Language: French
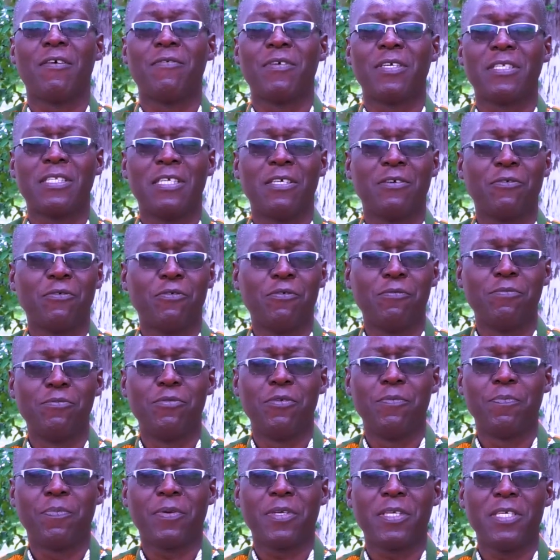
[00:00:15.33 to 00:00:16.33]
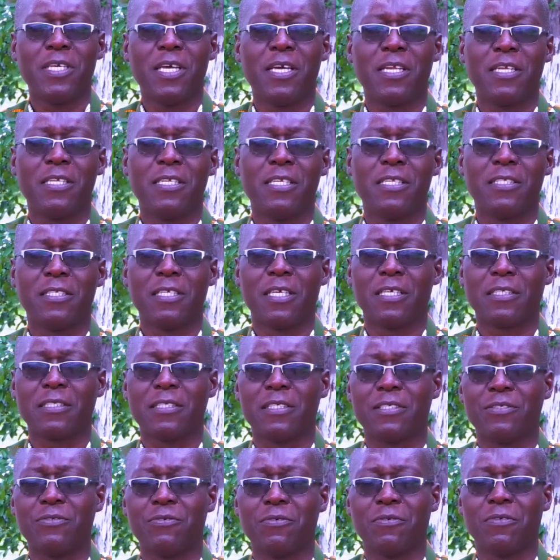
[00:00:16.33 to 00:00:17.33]
avec des groupes de prière et
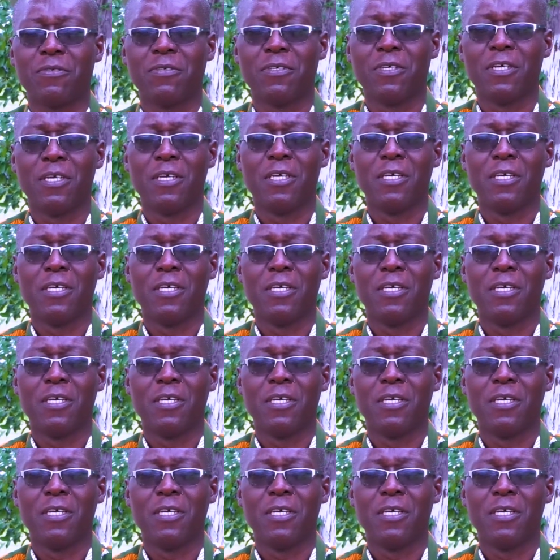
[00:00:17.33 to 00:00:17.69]
d'intercession.